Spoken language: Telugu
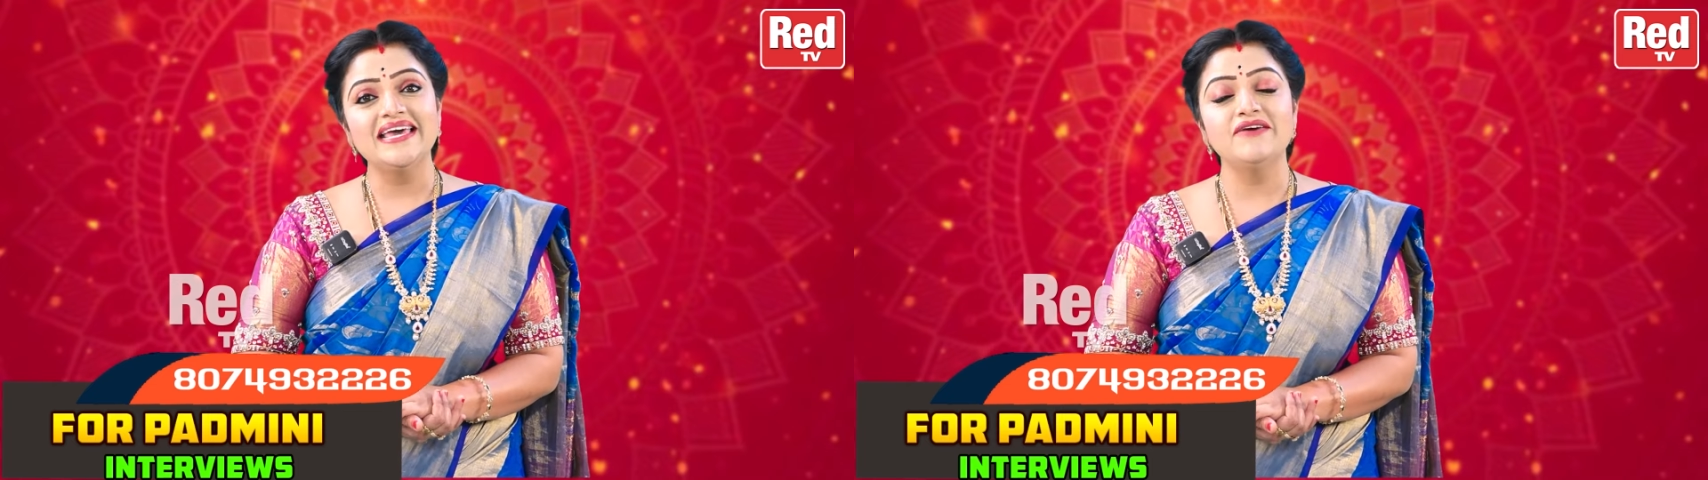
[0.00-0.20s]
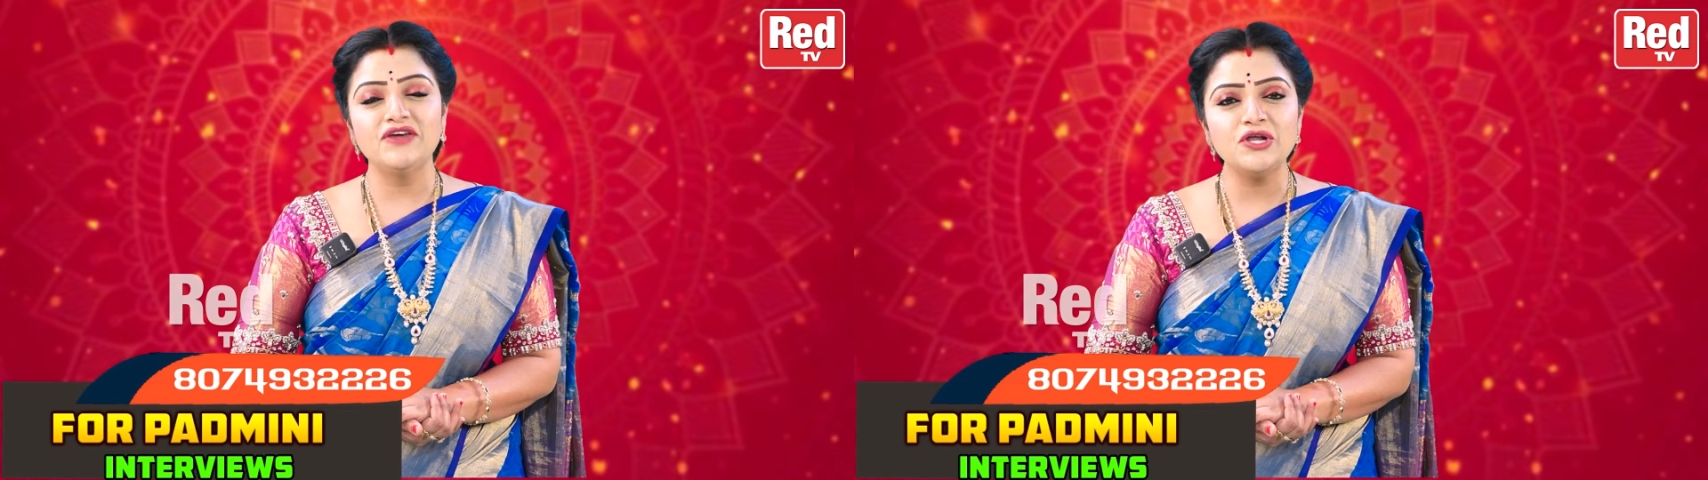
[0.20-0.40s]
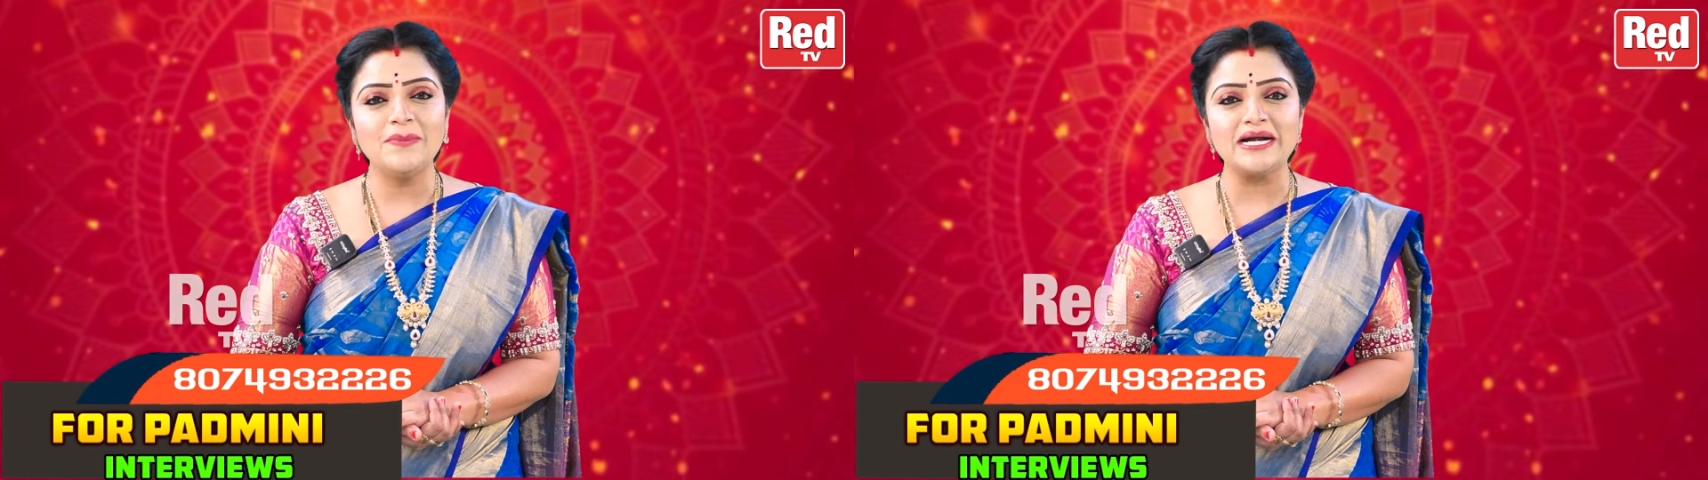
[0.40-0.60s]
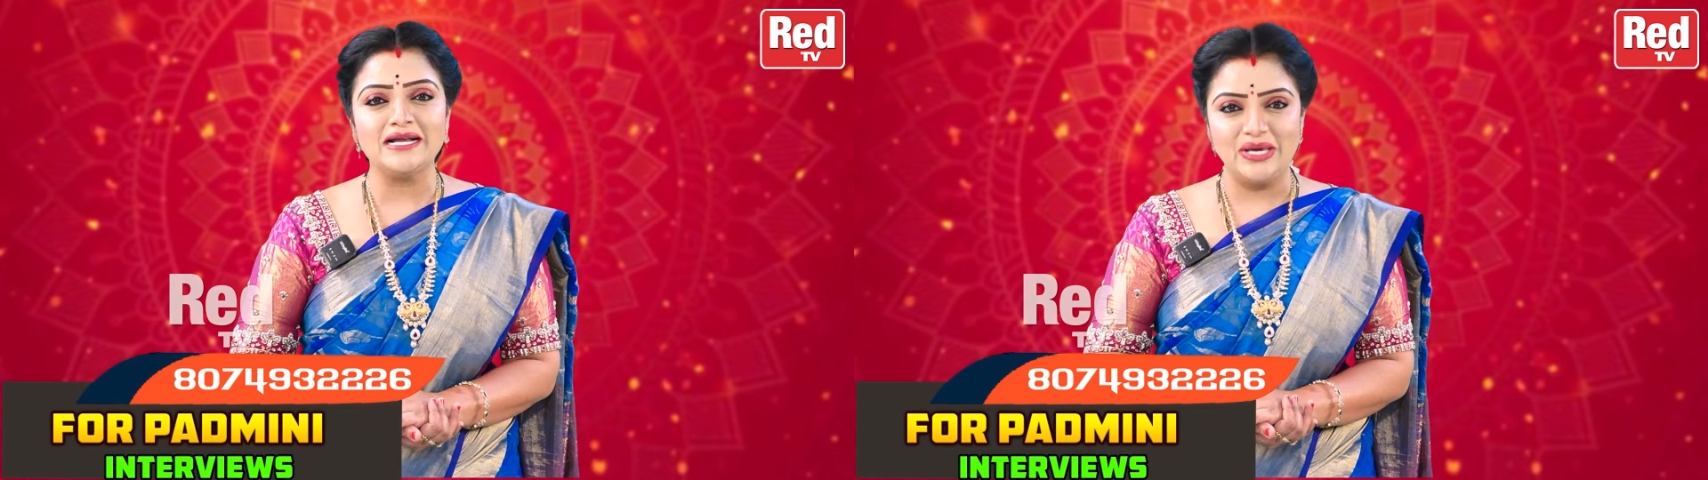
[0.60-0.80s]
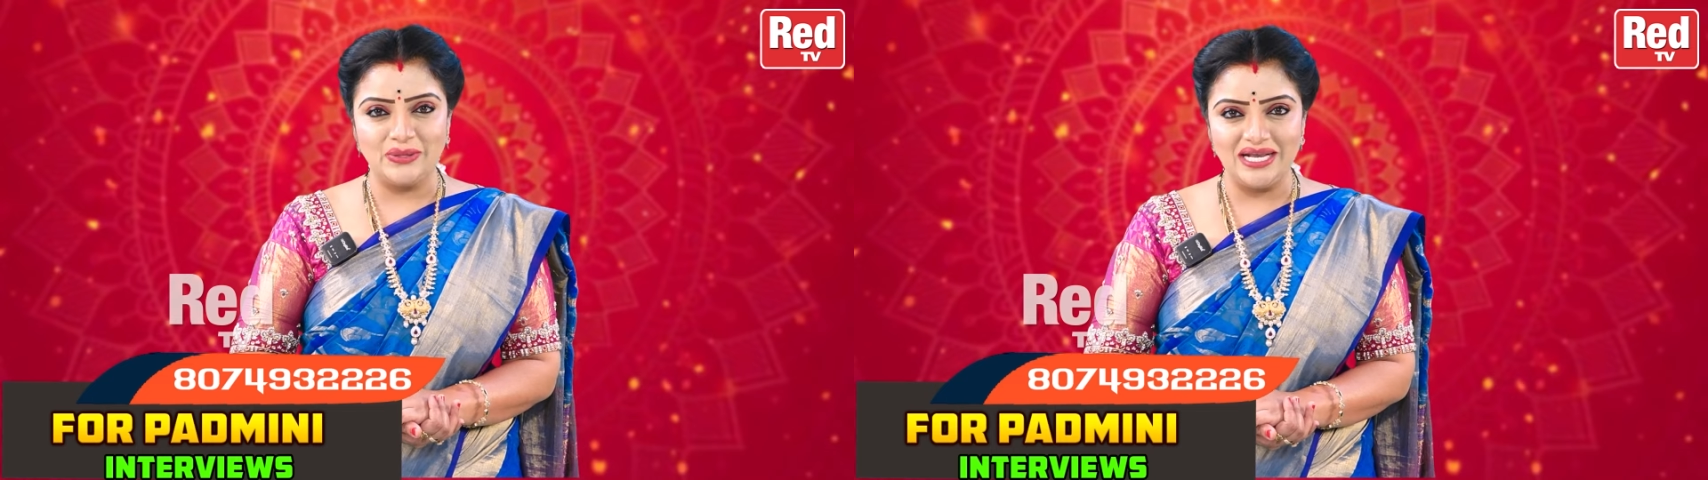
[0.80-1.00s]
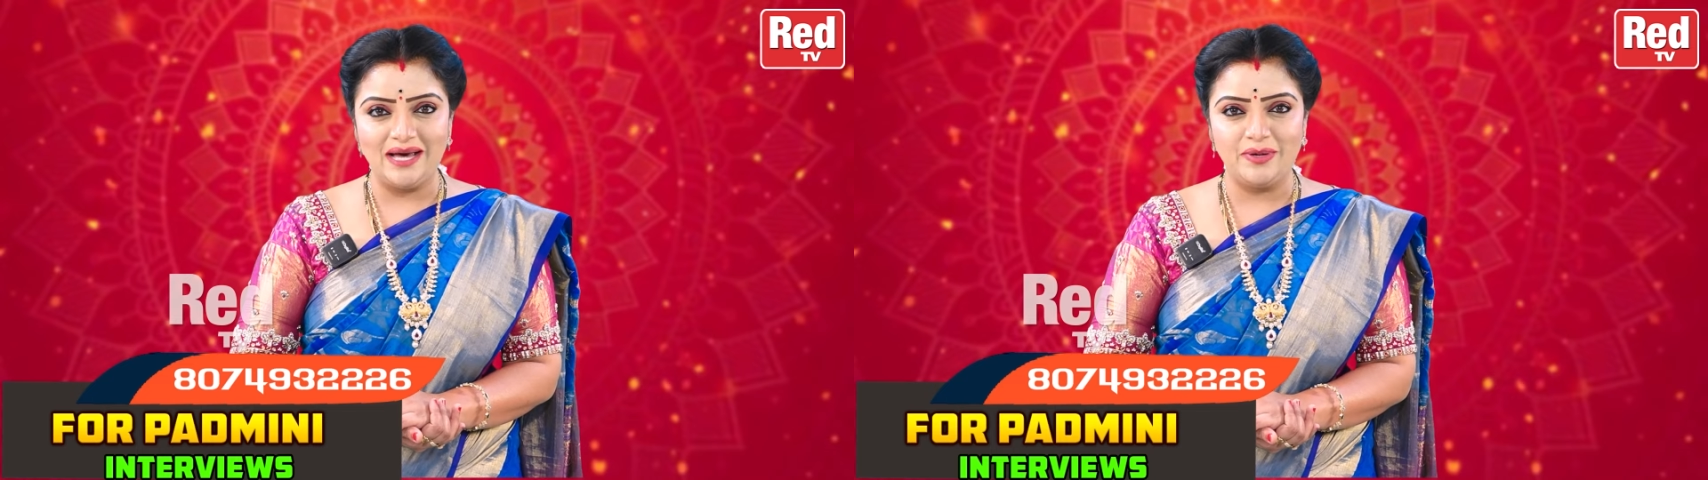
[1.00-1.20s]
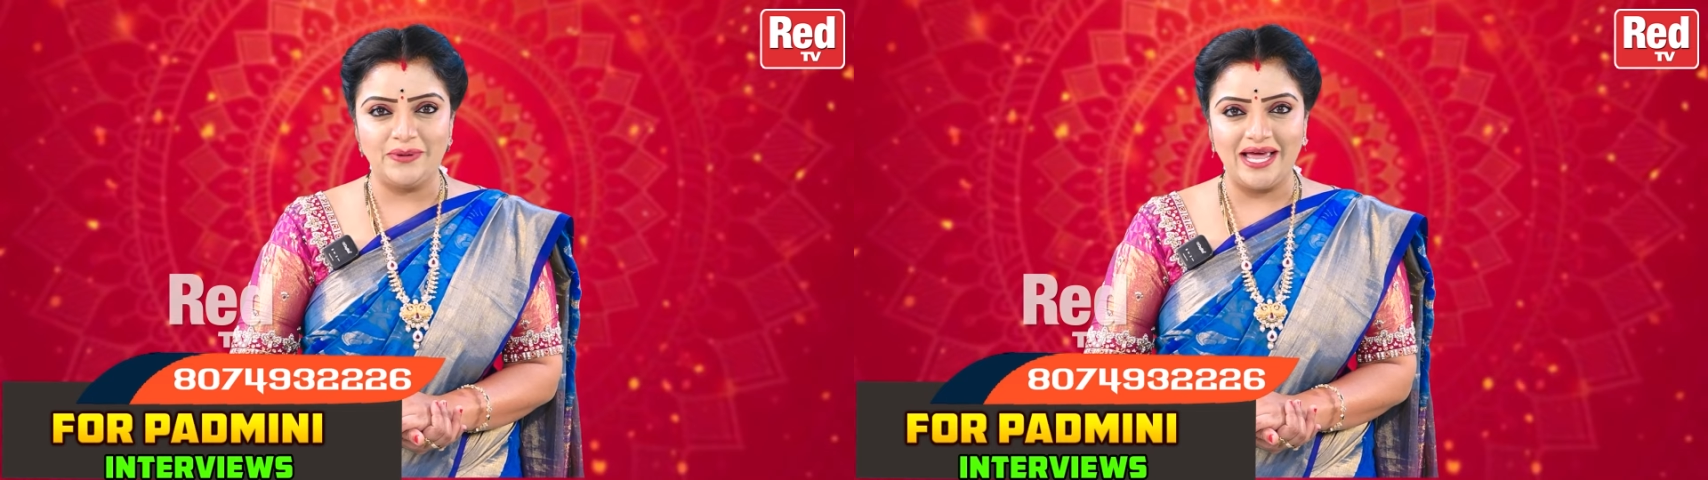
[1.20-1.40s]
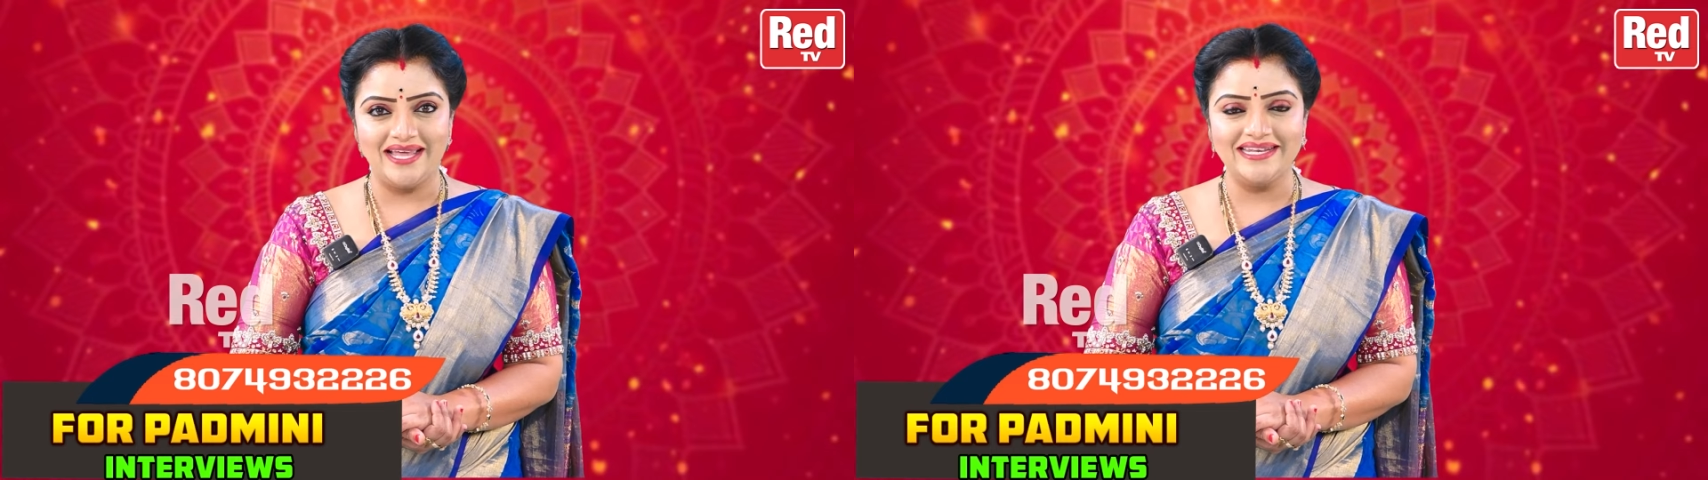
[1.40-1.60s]
ఈ వీడియో పట్ల మీకున్న
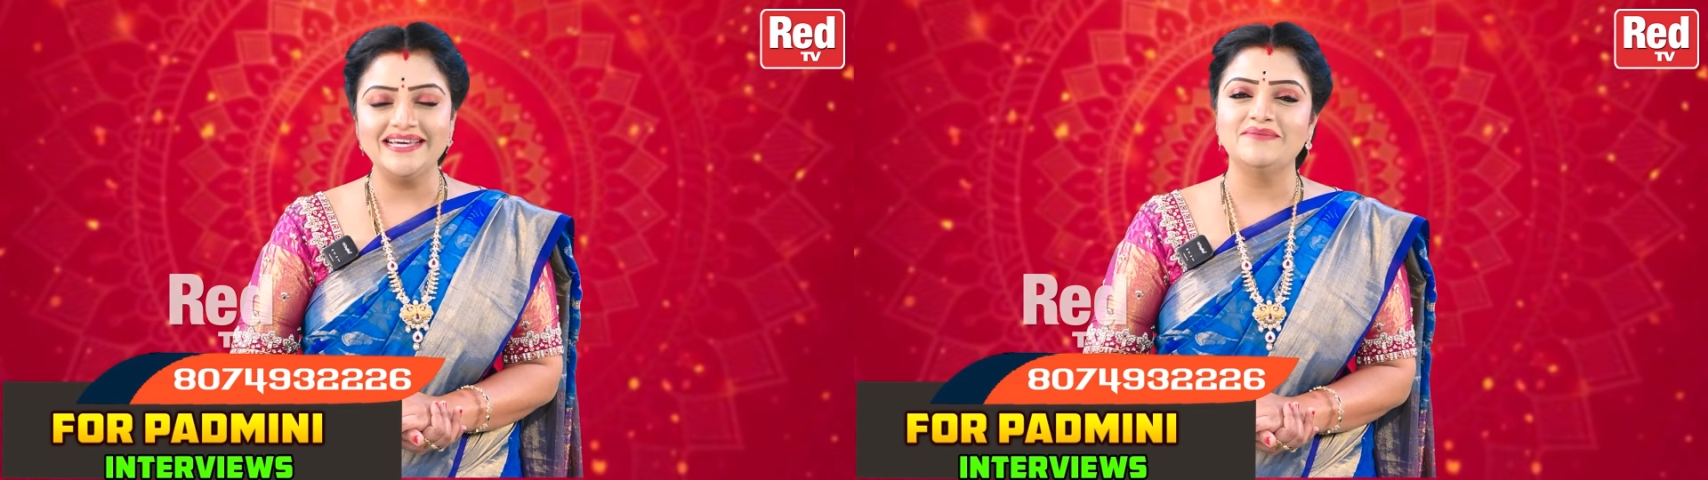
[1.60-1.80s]
అభిప్రాయాన్ని